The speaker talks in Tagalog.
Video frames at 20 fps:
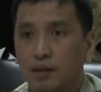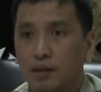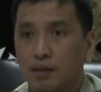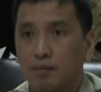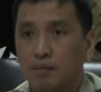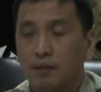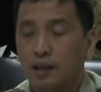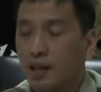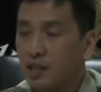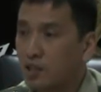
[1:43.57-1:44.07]

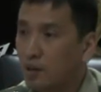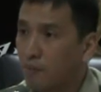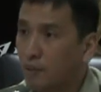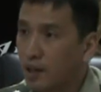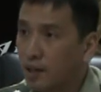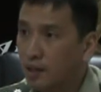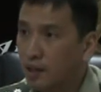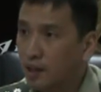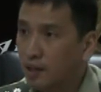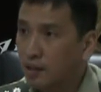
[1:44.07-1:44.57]
nasa
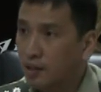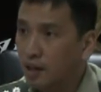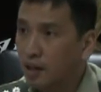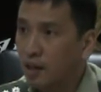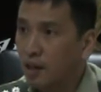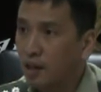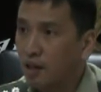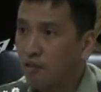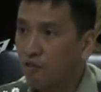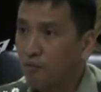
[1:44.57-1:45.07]
mandate ng
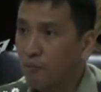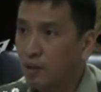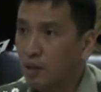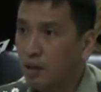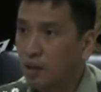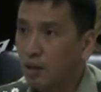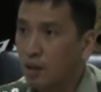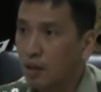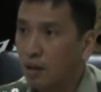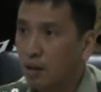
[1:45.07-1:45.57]
AFP
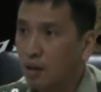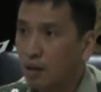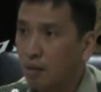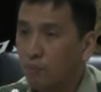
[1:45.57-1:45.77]
ang uh,